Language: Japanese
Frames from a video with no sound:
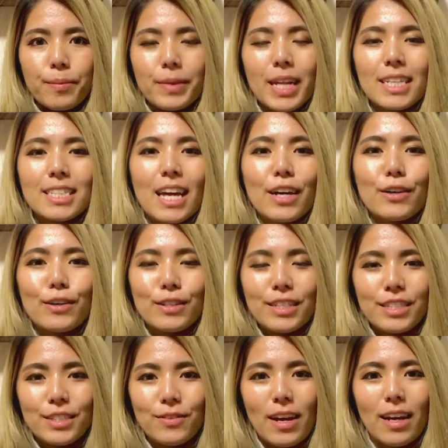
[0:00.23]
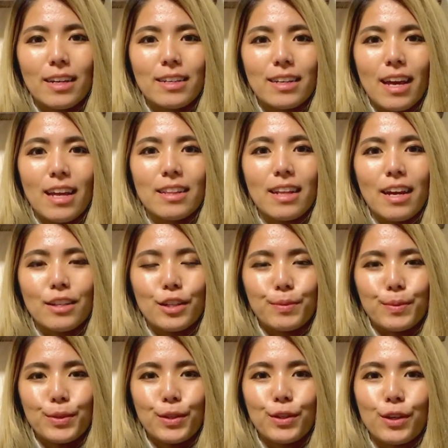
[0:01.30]
皆さんこんにちは現代の
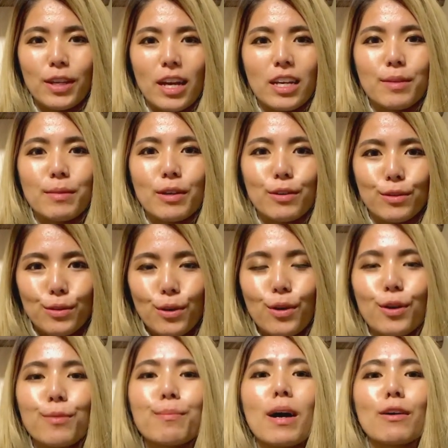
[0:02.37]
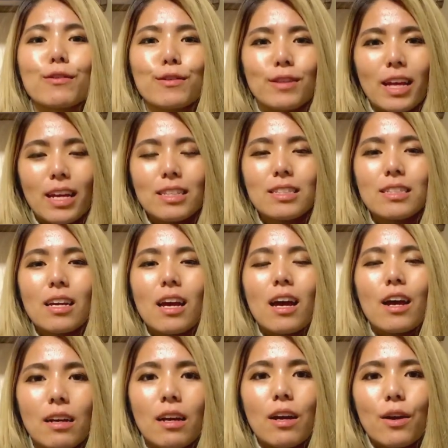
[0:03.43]
もののけ姫ことまこです
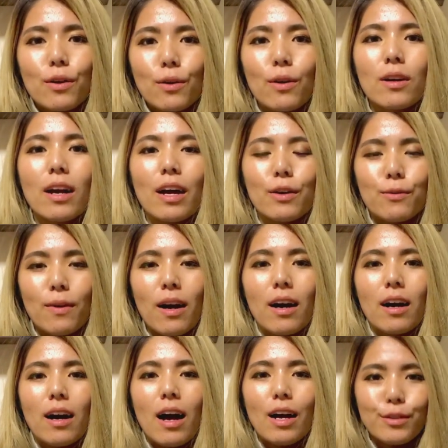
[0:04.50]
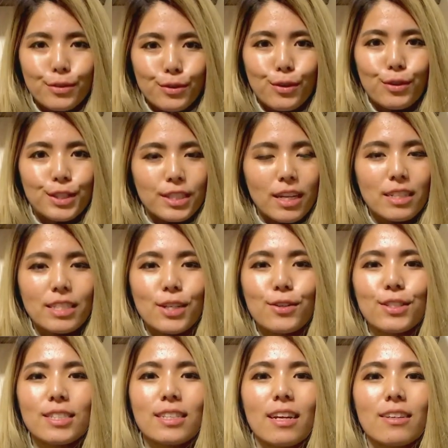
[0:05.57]
今回はあるお知らせ
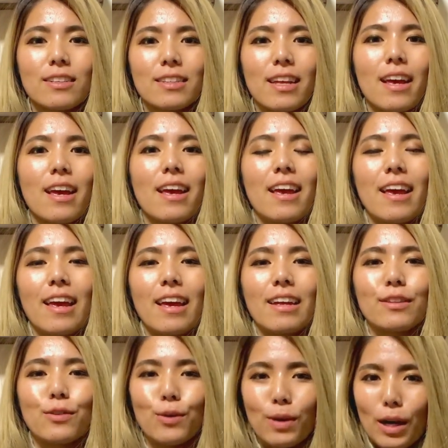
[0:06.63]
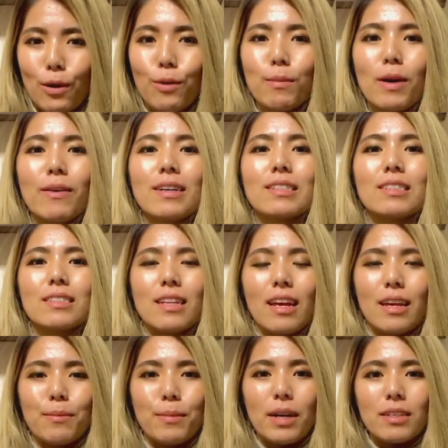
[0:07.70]
をしたくて、えー、動画を回し
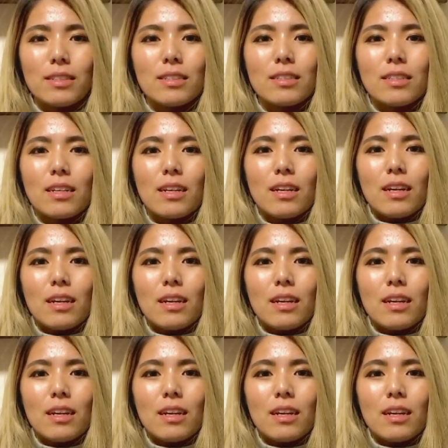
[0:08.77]
ています、